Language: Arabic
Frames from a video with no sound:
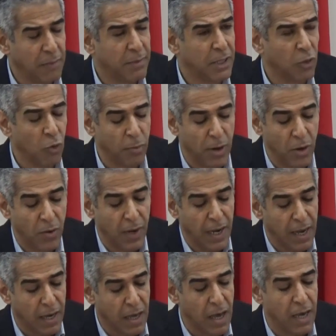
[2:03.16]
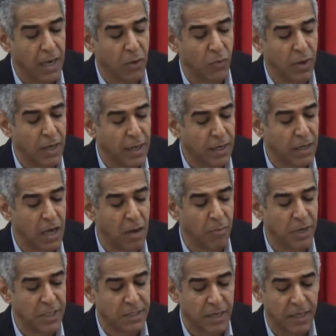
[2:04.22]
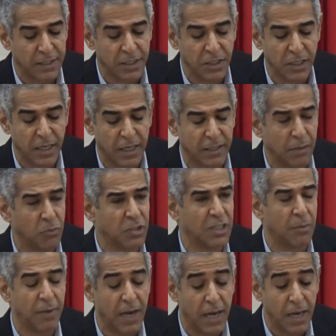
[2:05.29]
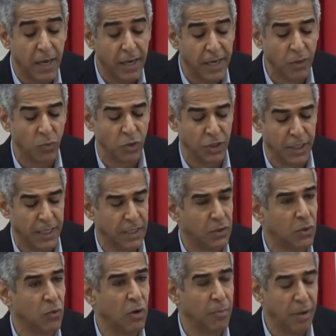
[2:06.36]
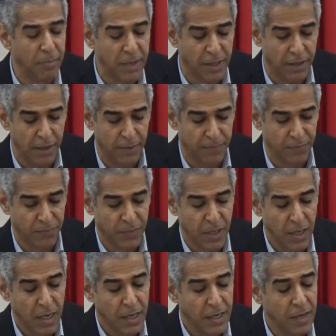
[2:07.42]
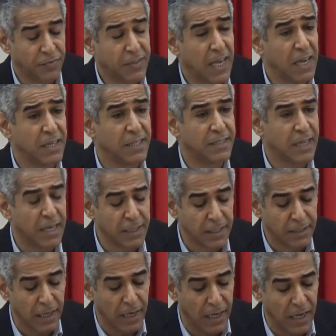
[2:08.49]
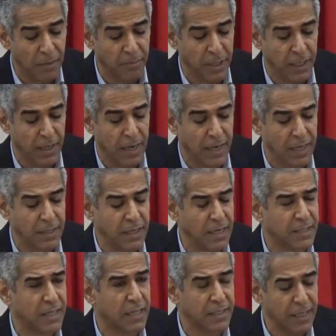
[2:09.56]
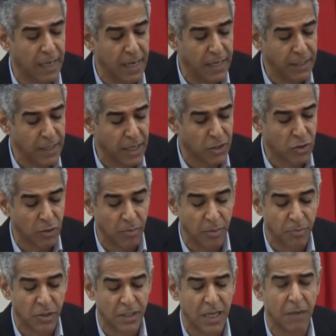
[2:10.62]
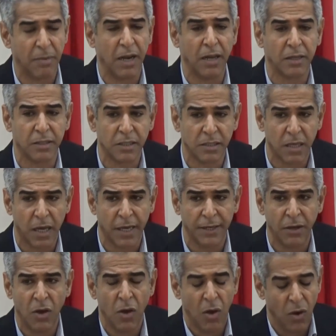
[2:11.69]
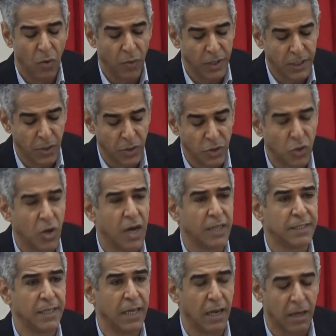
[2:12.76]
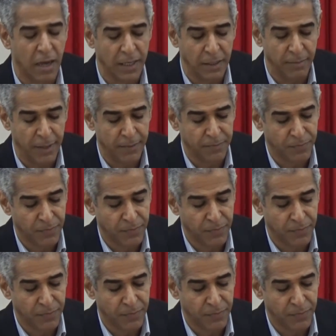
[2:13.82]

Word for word: المطلوبة والحقائق والأرقام والاستراتيجيات المتبعة إن وجدت وبالمثل نفتقد التخطيط العلمي الذي يستطيع أن يرسم لمستقبل الاقتصاد وتوجهاته القادمة